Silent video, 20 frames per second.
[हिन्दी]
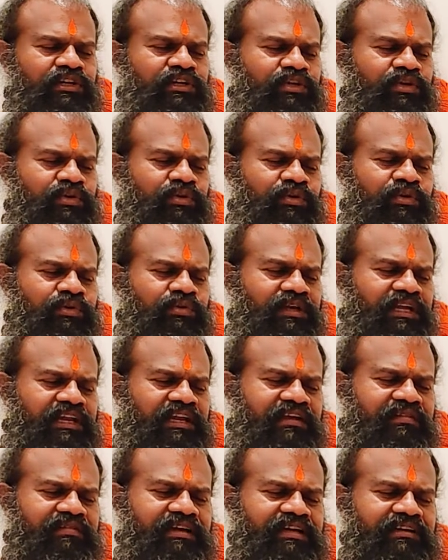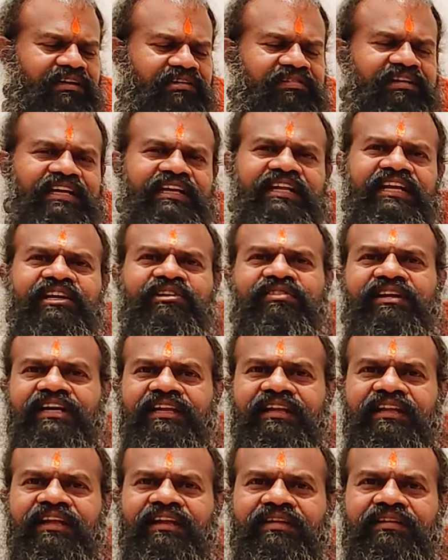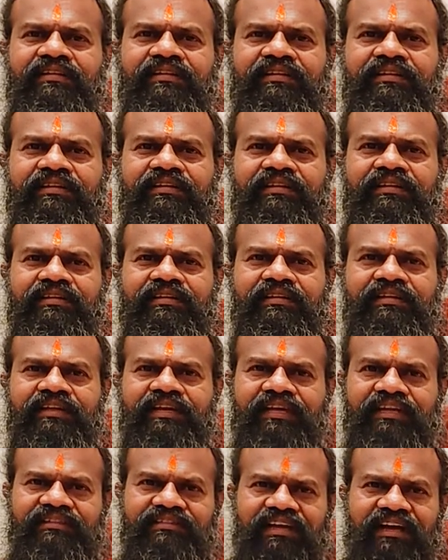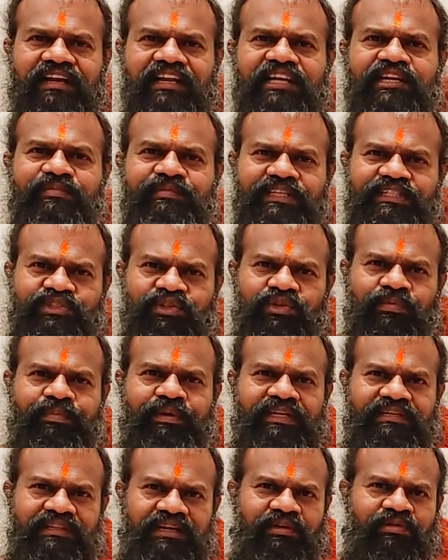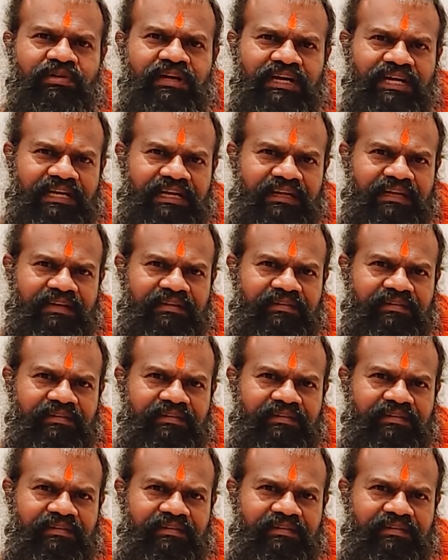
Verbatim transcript: टू इलेवन ट्वेंटी ट्वेंटी नाइन ये तारीख में जो पैदा हुआ है